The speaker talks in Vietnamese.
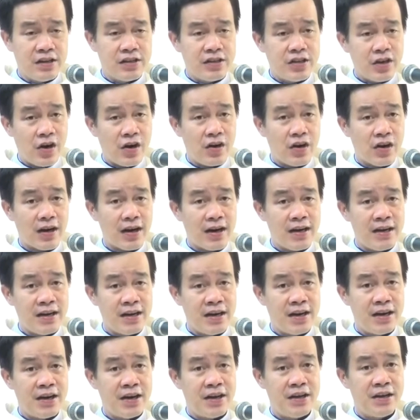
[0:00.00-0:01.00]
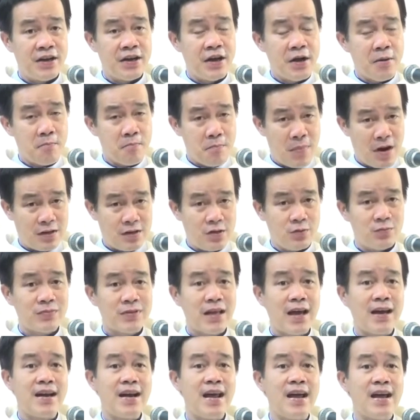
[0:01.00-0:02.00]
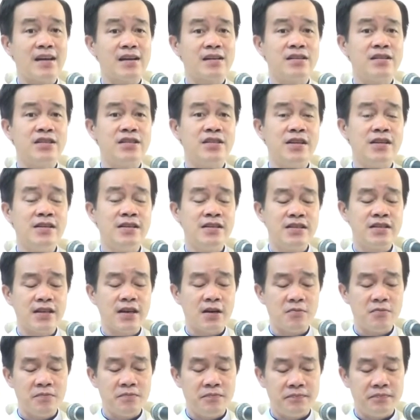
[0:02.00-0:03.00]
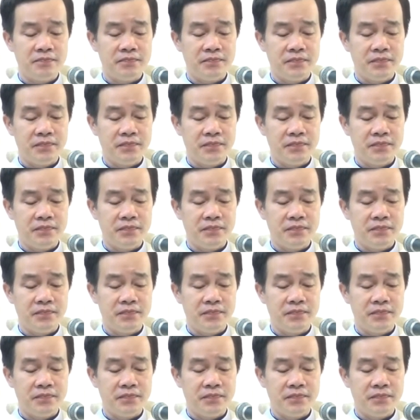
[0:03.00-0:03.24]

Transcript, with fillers: cho cái nơi mà chúng ta đang sinh sống.